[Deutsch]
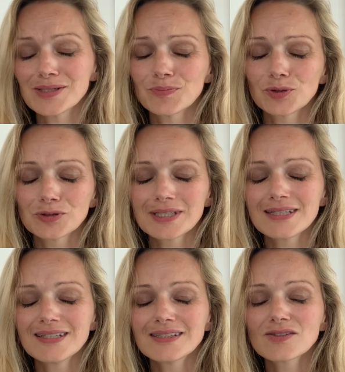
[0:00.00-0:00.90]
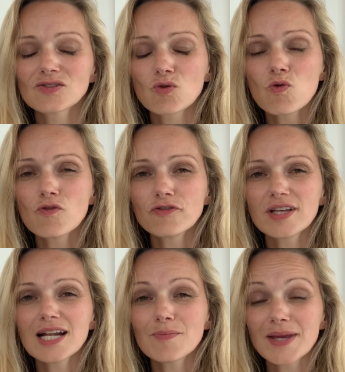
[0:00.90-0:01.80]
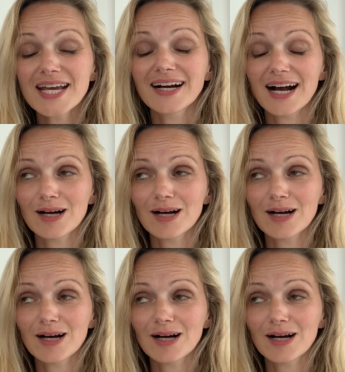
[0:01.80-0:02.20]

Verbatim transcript: sind Proteine so viel mehr.